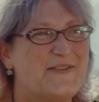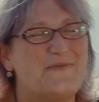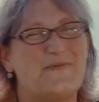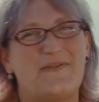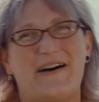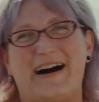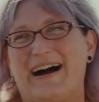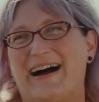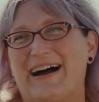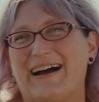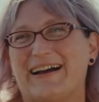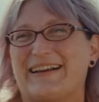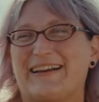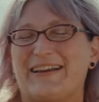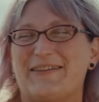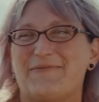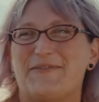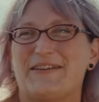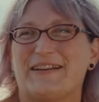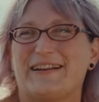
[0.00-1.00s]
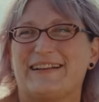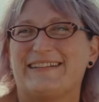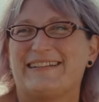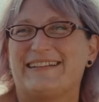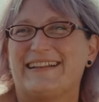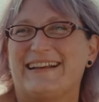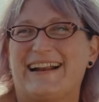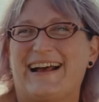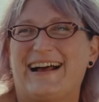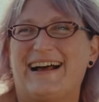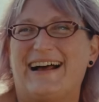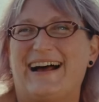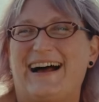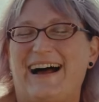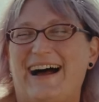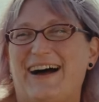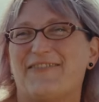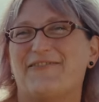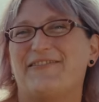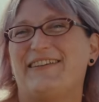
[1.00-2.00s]
ma che mi
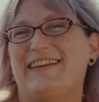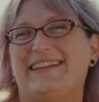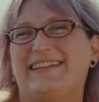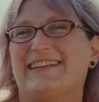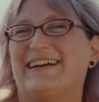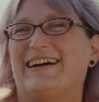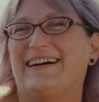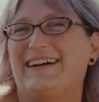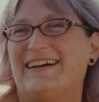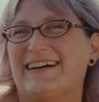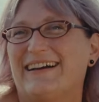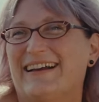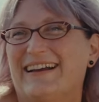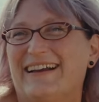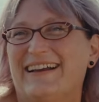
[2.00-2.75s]
resterà a vita